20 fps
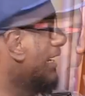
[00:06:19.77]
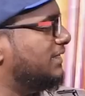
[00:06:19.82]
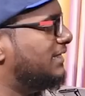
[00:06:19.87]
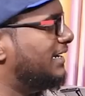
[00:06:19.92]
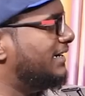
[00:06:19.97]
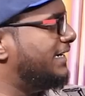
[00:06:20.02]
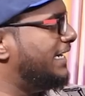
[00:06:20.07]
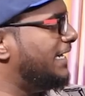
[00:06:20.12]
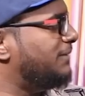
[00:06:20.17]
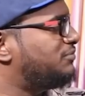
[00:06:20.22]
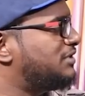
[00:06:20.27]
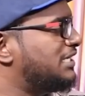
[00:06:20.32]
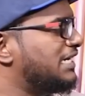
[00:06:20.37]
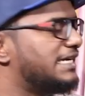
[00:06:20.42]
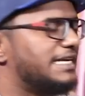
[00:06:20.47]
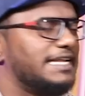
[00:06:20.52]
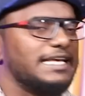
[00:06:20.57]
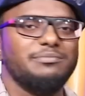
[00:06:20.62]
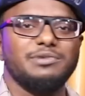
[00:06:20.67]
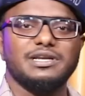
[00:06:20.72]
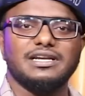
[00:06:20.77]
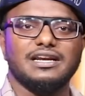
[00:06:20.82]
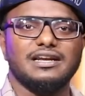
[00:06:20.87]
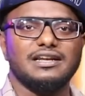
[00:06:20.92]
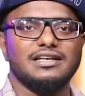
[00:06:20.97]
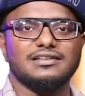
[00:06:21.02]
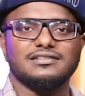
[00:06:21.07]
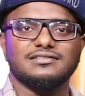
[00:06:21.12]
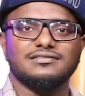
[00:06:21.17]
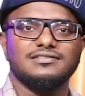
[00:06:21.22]
இந்த டீப் சீக் டீம்
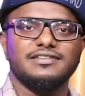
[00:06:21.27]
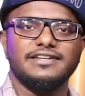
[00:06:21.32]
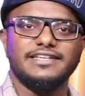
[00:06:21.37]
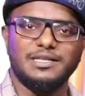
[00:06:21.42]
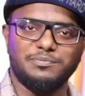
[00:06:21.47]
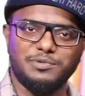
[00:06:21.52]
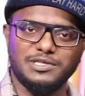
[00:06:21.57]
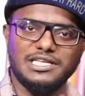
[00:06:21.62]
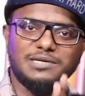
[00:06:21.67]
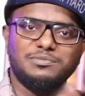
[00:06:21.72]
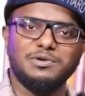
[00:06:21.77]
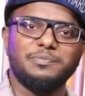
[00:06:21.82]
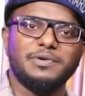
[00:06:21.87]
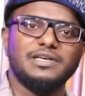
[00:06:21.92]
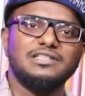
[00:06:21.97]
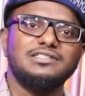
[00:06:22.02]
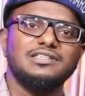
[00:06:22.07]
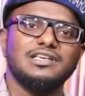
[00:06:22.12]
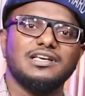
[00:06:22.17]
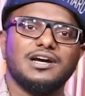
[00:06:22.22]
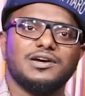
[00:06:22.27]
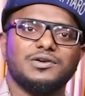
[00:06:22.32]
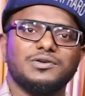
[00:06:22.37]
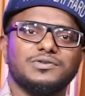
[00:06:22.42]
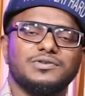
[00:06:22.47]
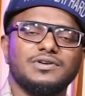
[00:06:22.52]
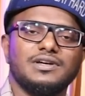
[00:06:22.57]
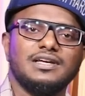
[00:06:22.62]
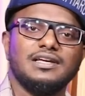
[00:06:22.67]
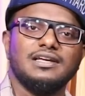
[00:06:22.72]
இருக்குல்ல இதை பற்றி நம்ம பேசியே
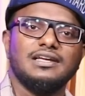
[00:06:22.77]
ஆகணும்